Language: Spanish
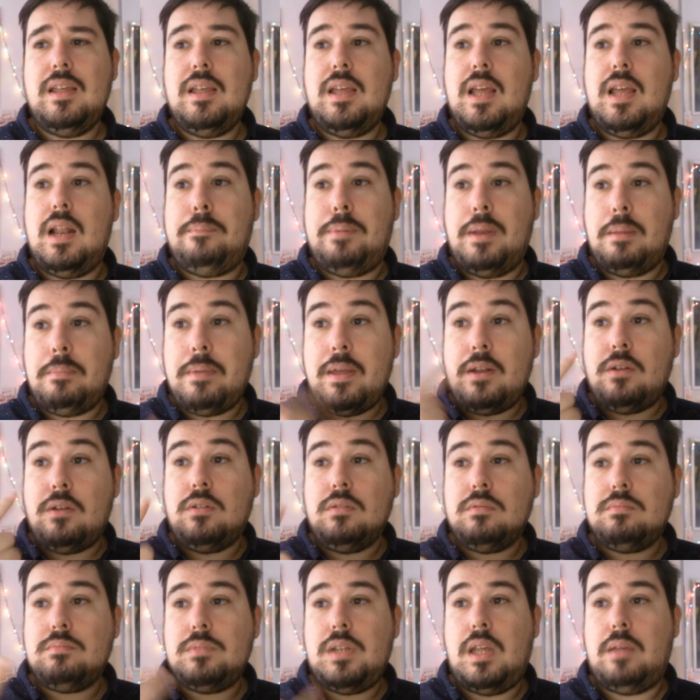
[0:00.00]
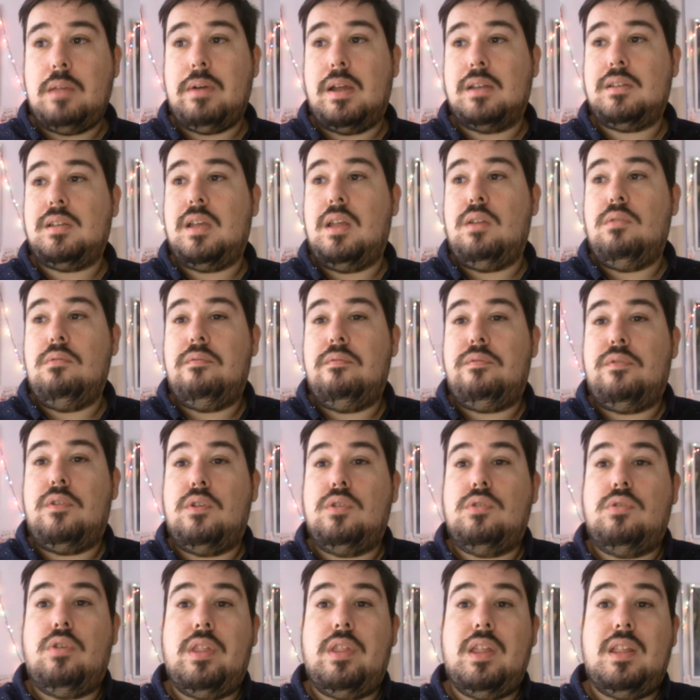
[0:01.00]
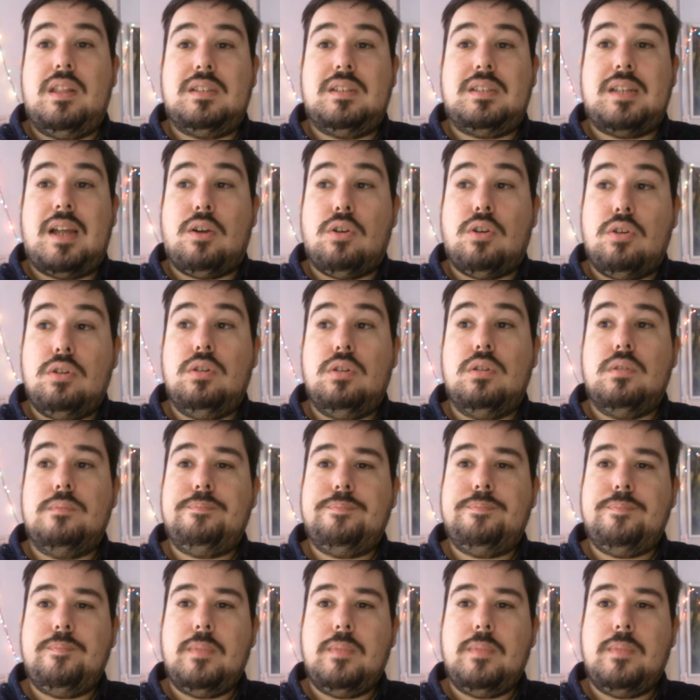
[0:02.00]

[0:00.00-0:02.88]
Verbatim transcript: El primero iba a ser un fondo de desarrollo